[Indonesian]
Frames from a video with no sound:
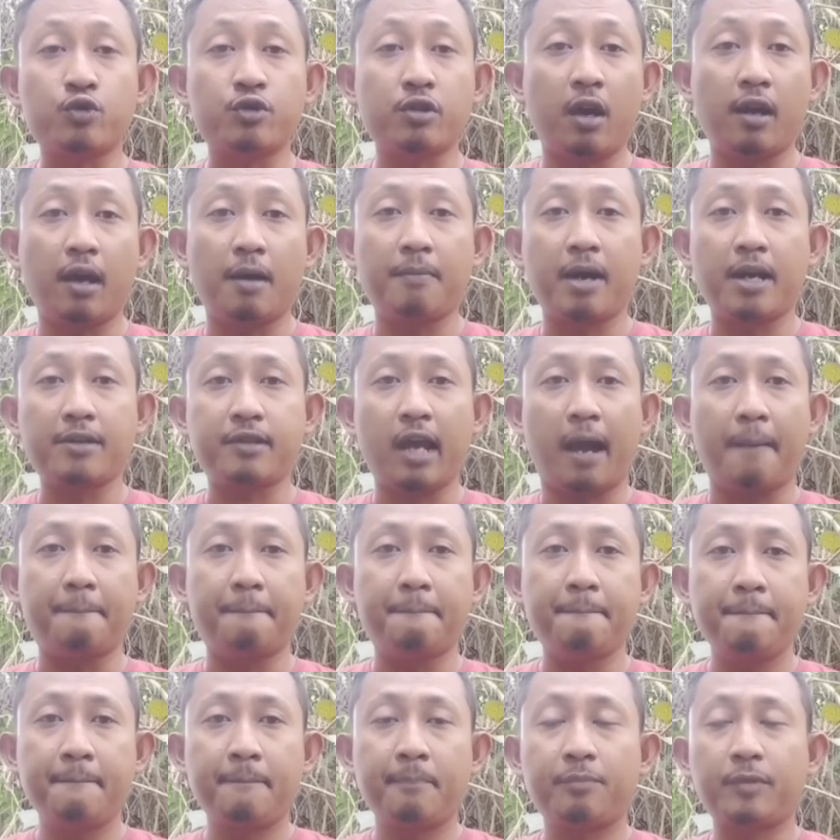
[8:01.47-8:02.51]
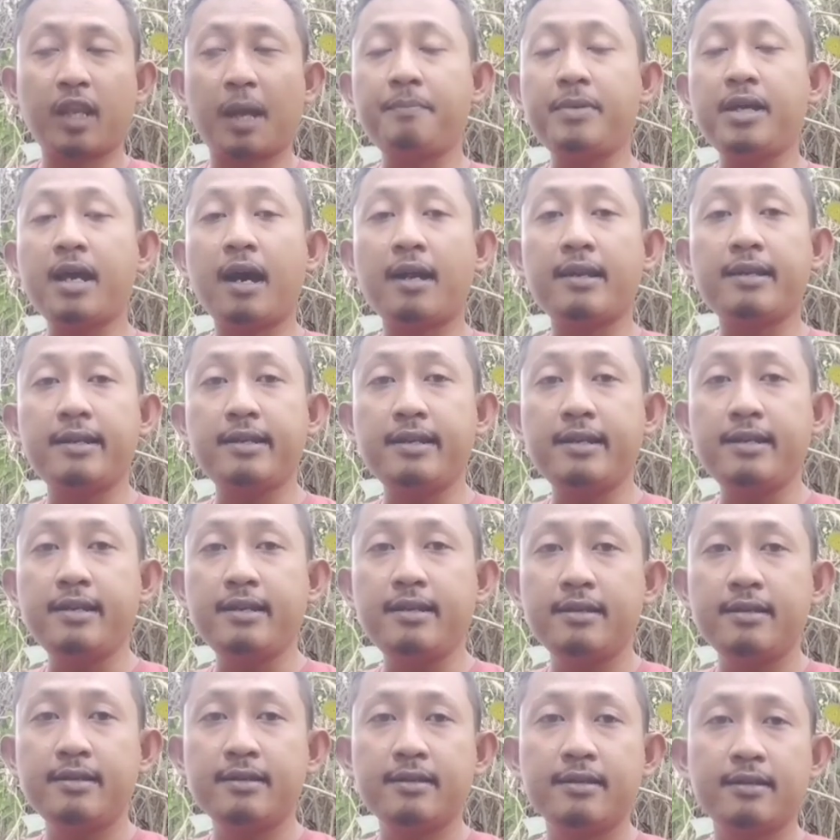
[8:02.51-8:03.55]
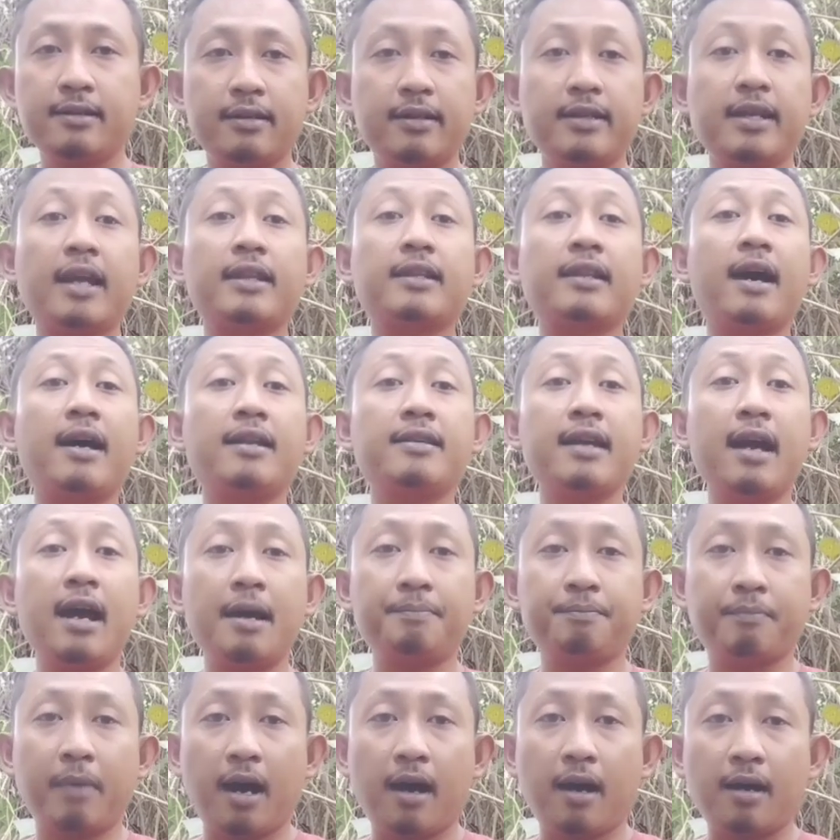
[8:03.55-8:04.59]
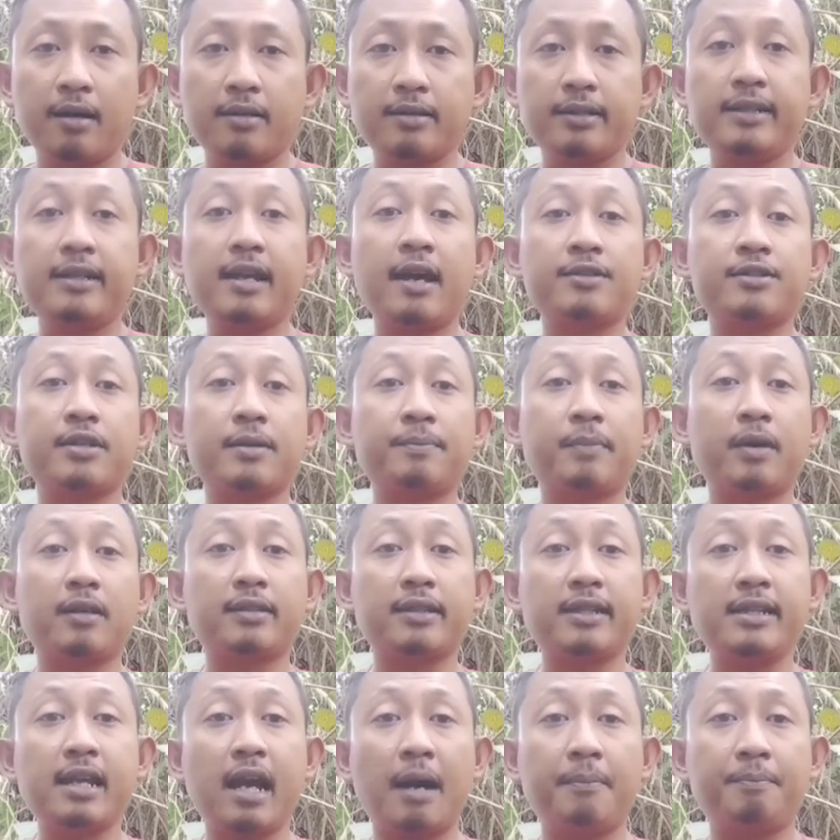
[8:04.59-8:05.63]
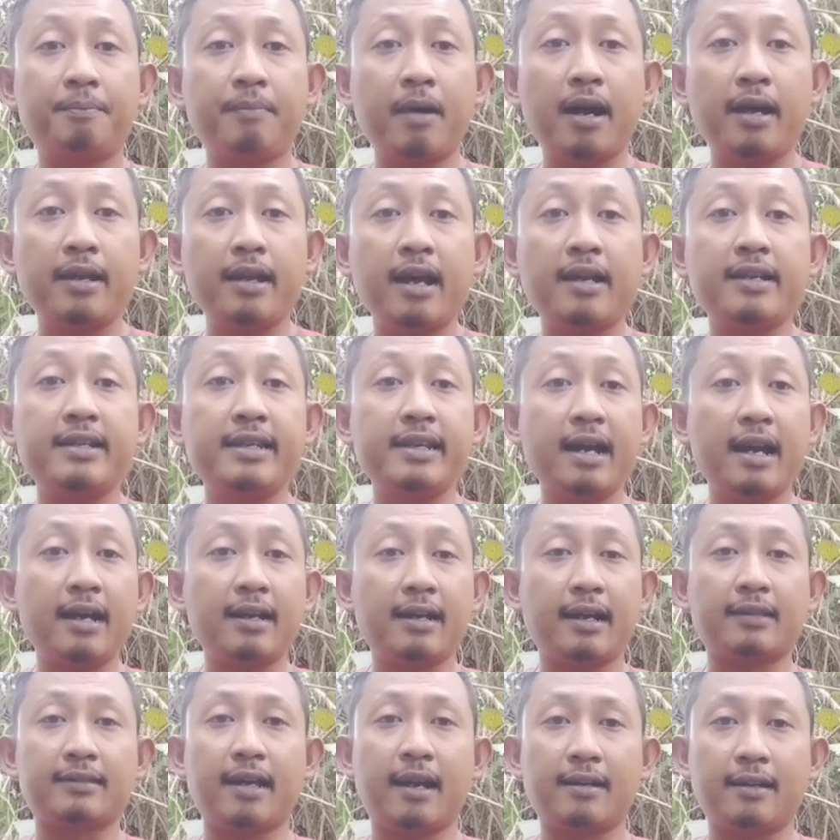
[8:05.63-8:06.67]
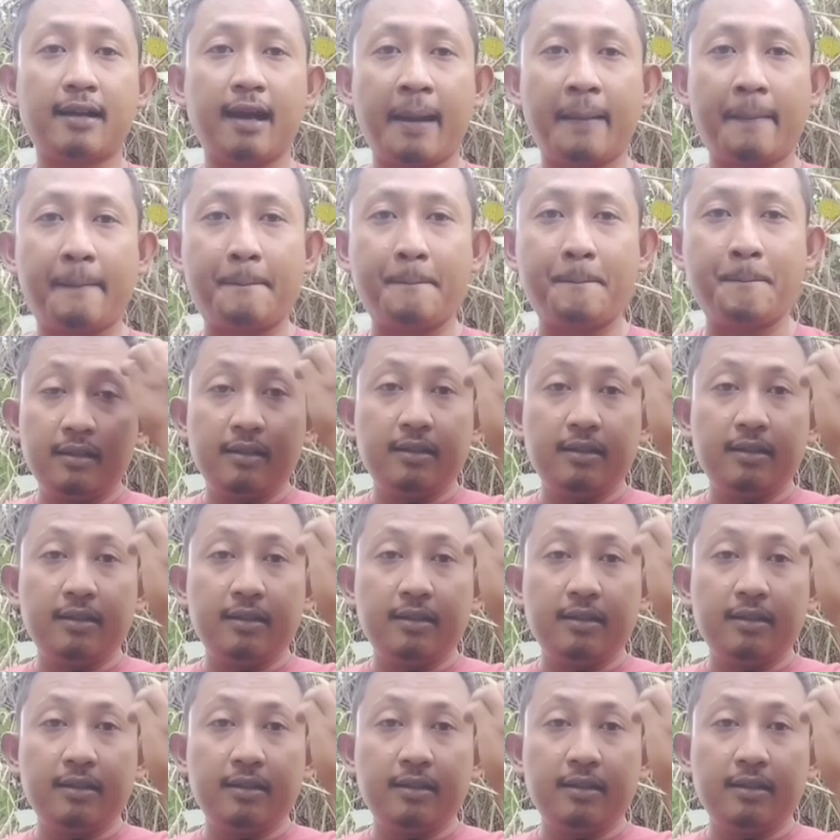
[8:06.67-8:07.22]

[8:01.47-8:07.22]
itu segala macam tapi hari ini kenyataannya apa, tidak seperti apa yang dia katakan.